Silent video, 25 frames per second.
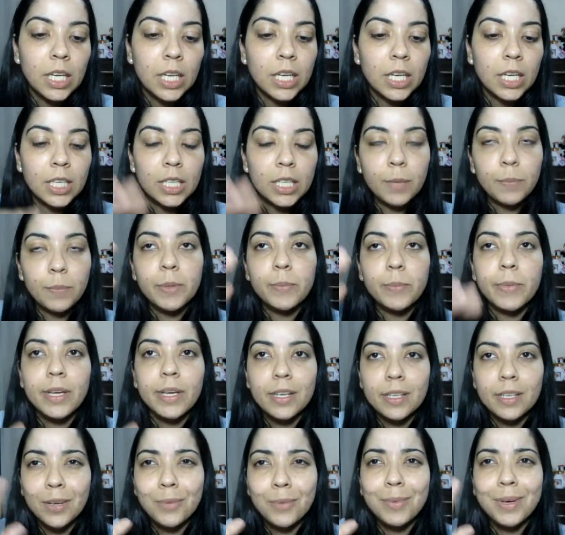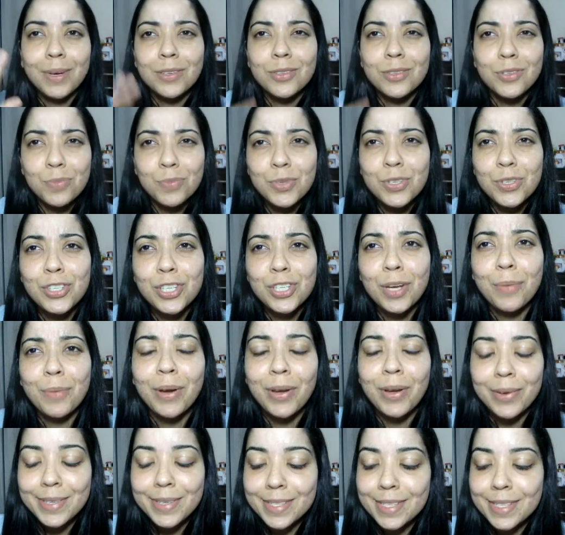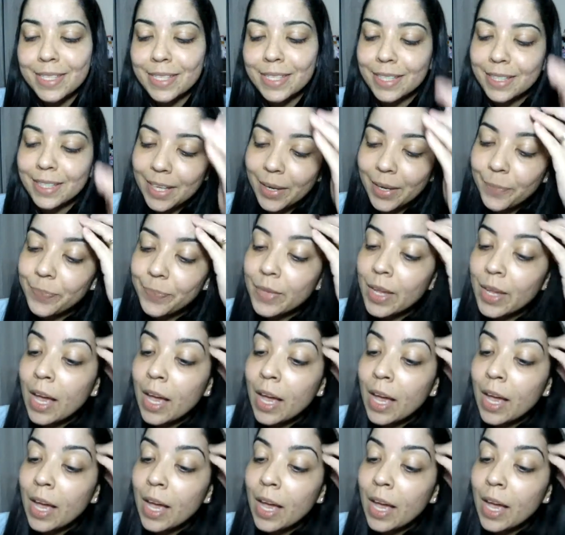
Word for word: E na primeira dá uma subidinha maiorzinha, né?